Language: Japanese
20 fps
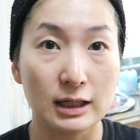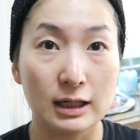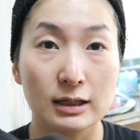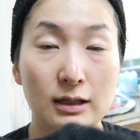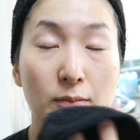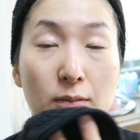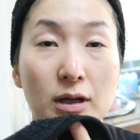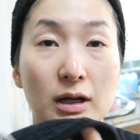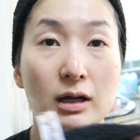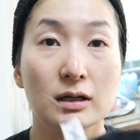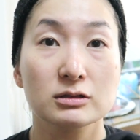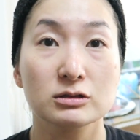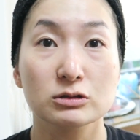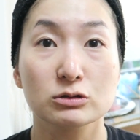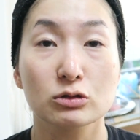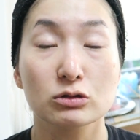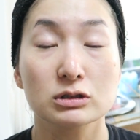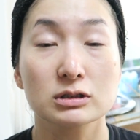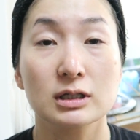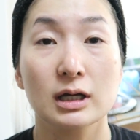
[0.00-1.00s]
綺麗な面が
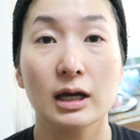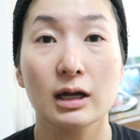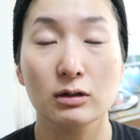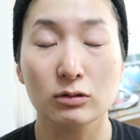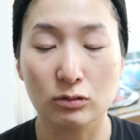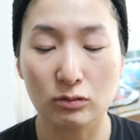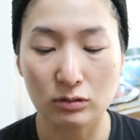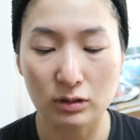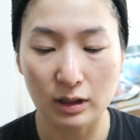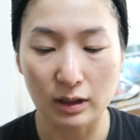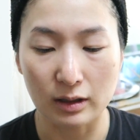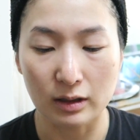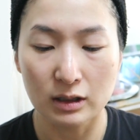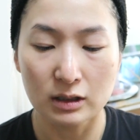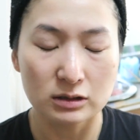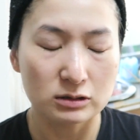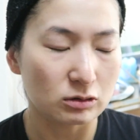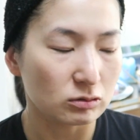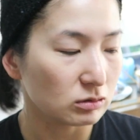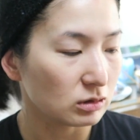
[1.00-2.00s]
ずっと使えるので、
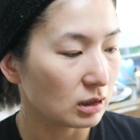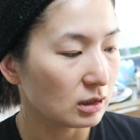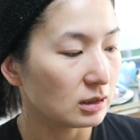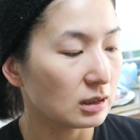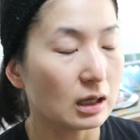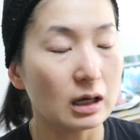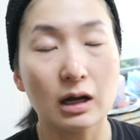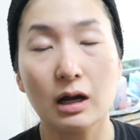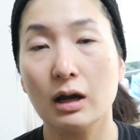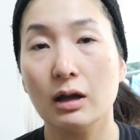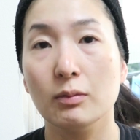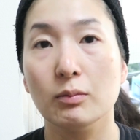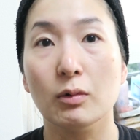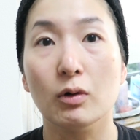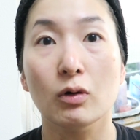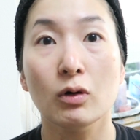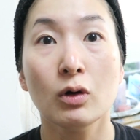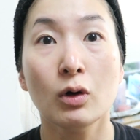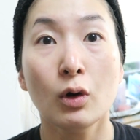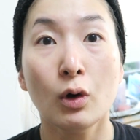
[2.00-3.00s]
そんなに何回
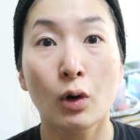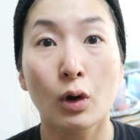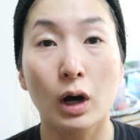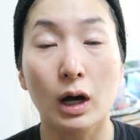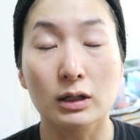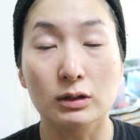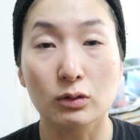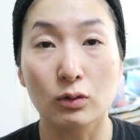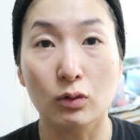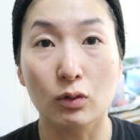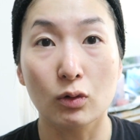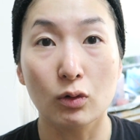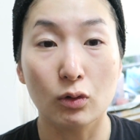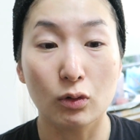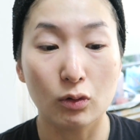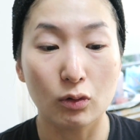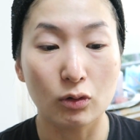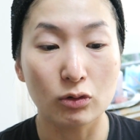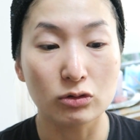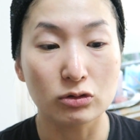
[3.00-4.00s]
もあの
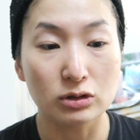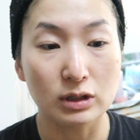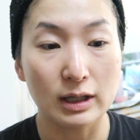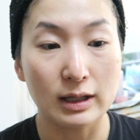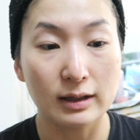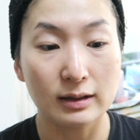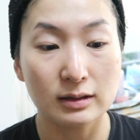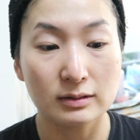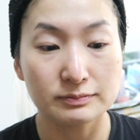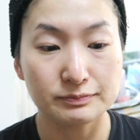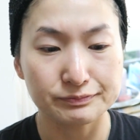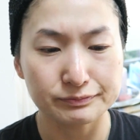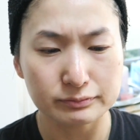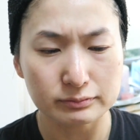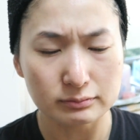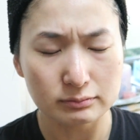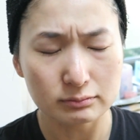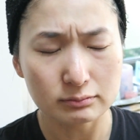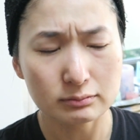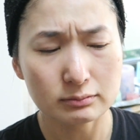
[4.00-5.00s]
お湯で
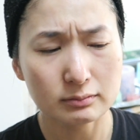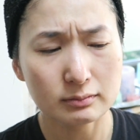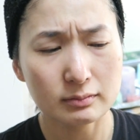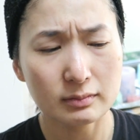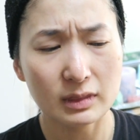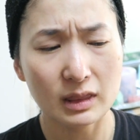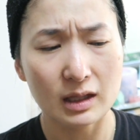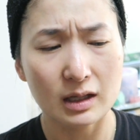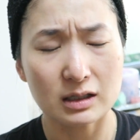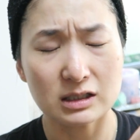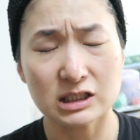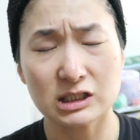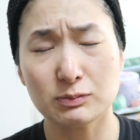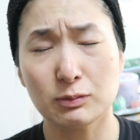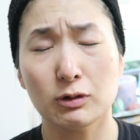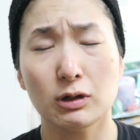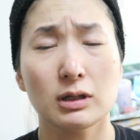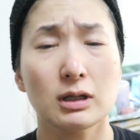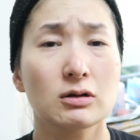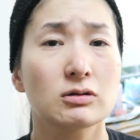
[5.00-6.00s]

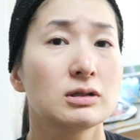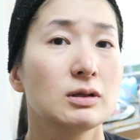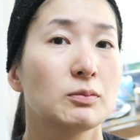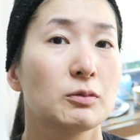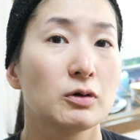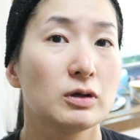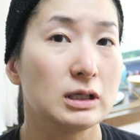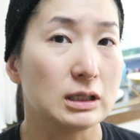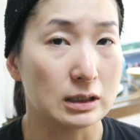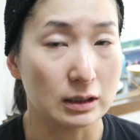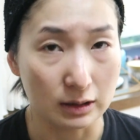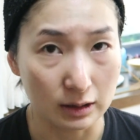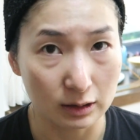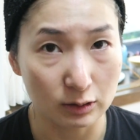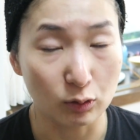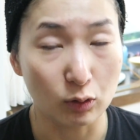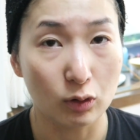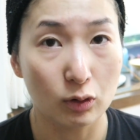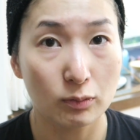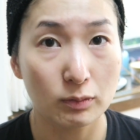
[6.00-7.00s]
絞らなくてもいいか
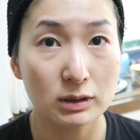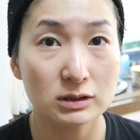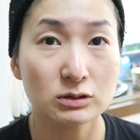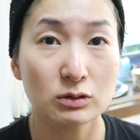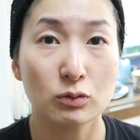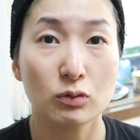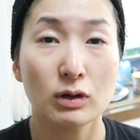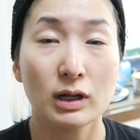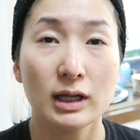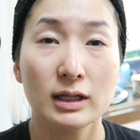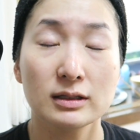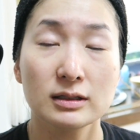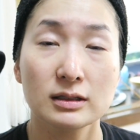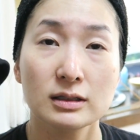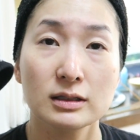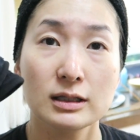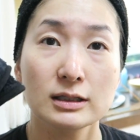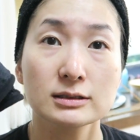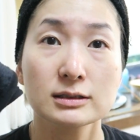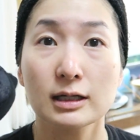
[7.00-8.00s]
なと、まあそこら
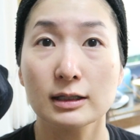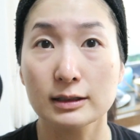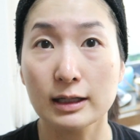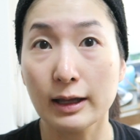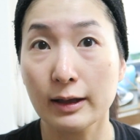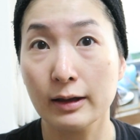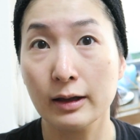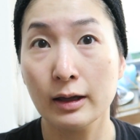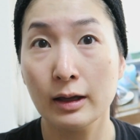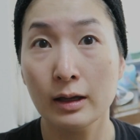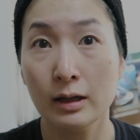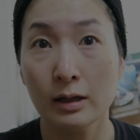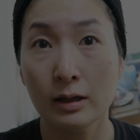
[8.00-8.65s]
辺ですかね。